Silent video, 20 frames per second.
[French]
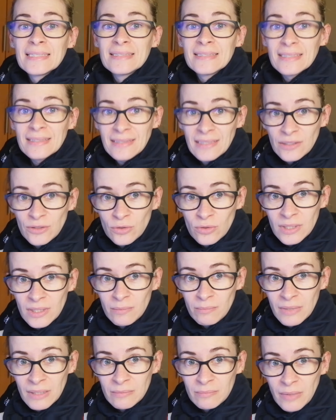Cet
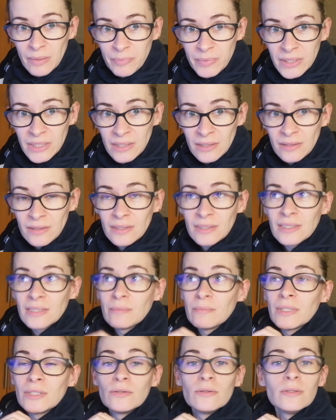atelier mind mapping,
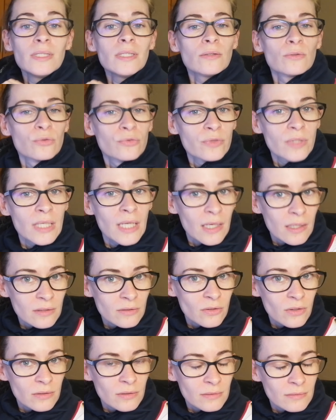il m'a donné du fil à
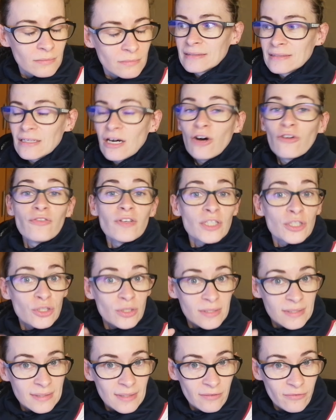retordre. En fait, je
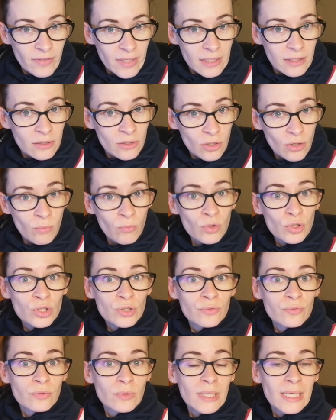savais comment
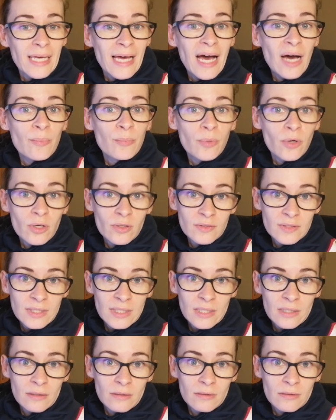je voulais
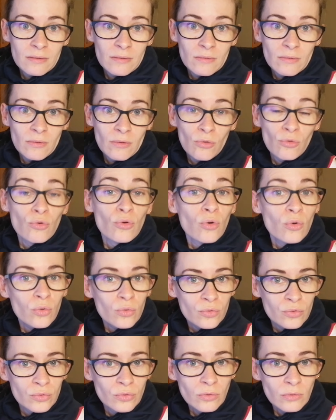apporter le
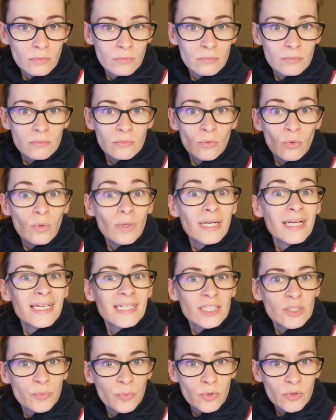contenu, donc
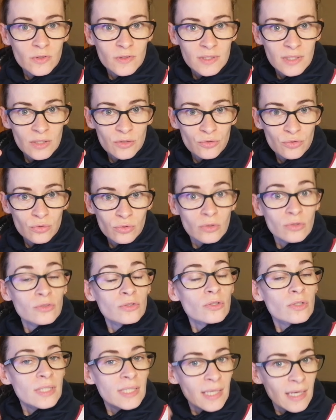l'exposer sur
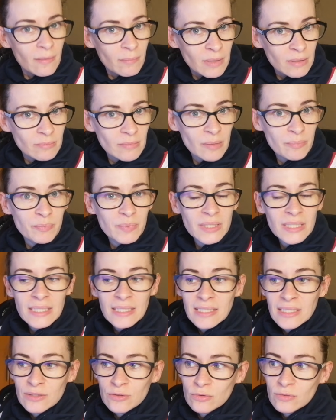ce qu'est un mind
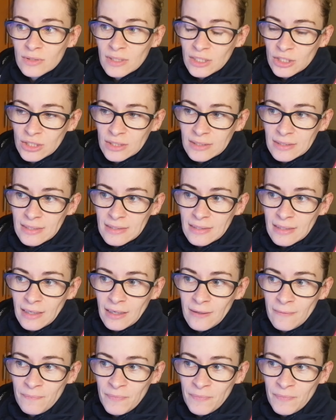mapping, les usages, etc.